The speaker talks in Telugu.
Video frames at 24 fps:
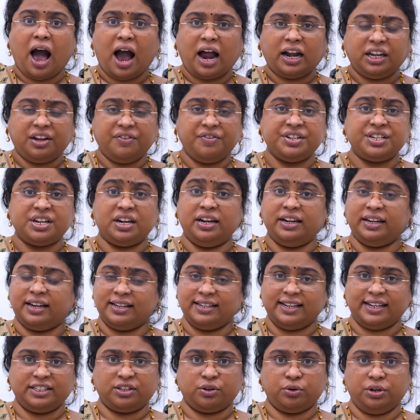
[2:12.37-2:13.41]
ఆర్టిఫిషియల్
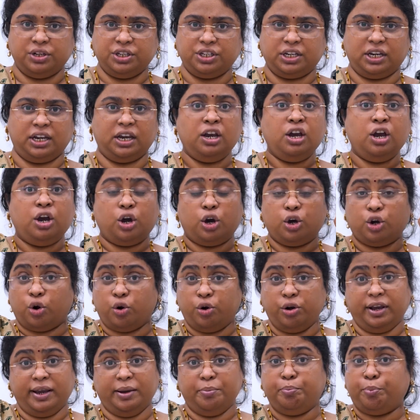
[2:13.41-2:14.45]
ఇంటెలిజెన్స్ గురించి
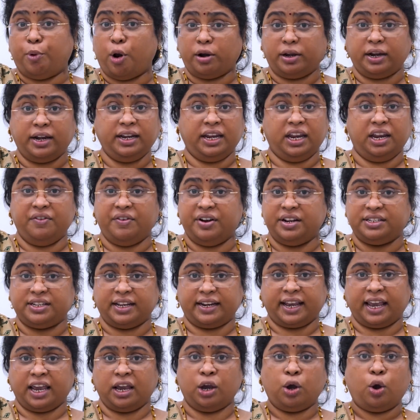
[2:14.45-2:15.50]
రెండు ఇంపార్టెంట్ ఈవెంట్స్
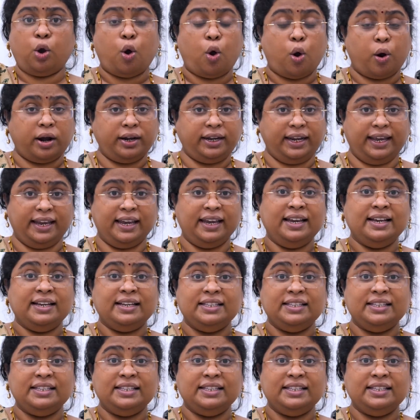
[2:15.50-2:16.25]
జరిగాయి ఒకటి